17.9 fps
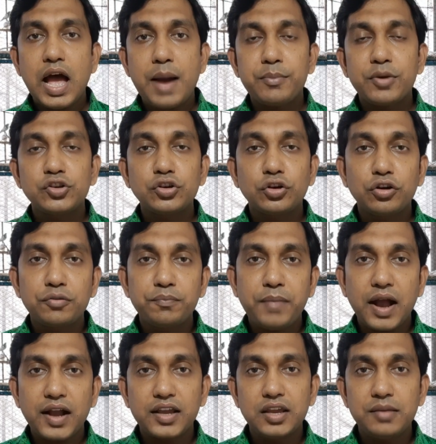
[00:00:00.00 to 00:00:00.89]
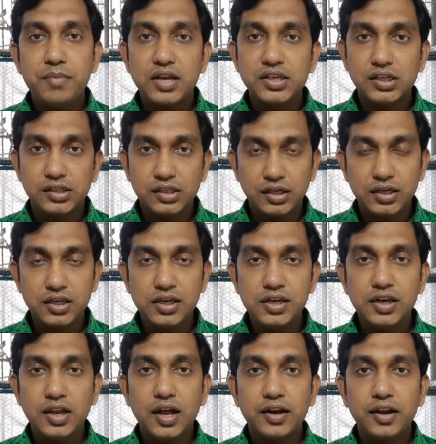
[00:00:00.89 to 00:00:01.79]
আমরা যখন পাখি বাজার থেকে
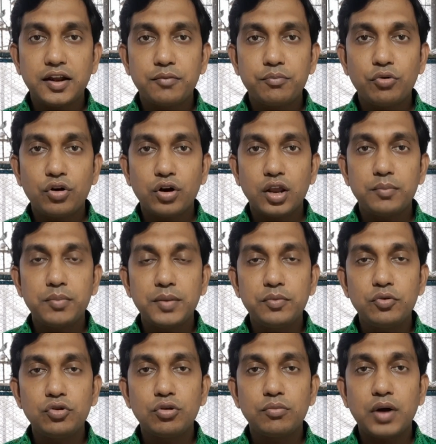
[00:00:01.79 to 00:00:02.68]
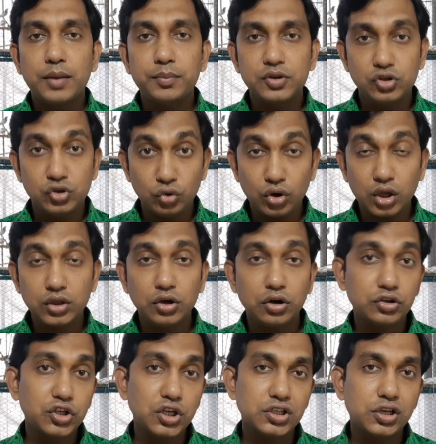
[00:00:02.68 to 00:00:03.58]
কিনে আনার পরে বিভিন্নভাবে জোড়া
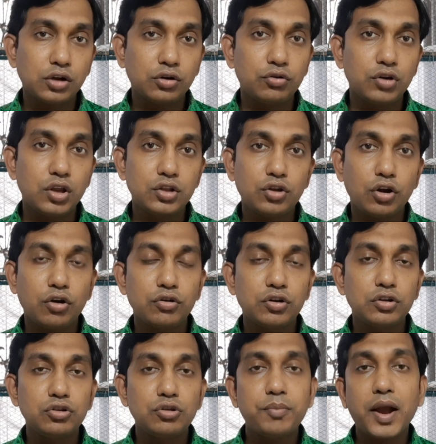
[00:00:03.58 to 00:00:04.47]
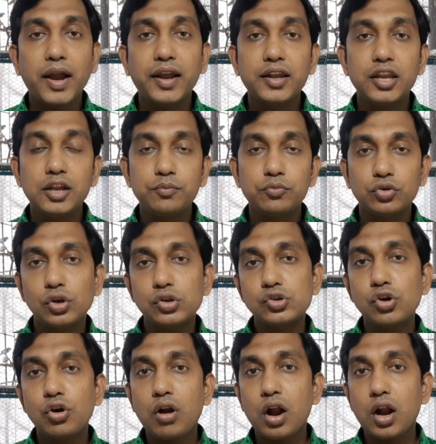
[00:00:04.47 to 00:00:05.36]
দেওয়ার চেষ্টা করি তখন কিন্তু পাখি ঠিকমতো
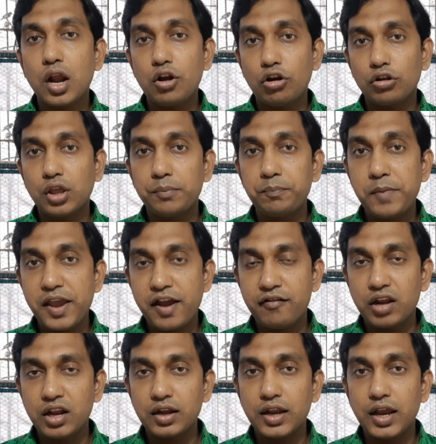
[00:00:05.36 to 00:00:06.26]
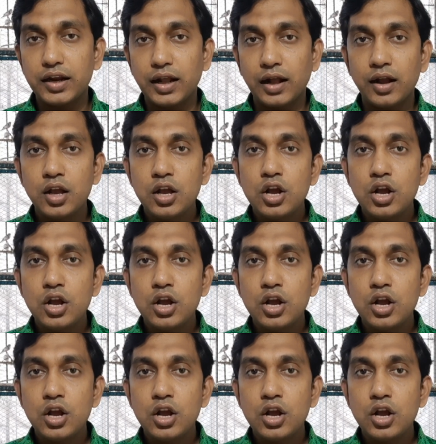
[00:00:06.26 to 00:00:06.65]
জোড়া নেয় না অর্থাৎ পেয়ারিং নেয় না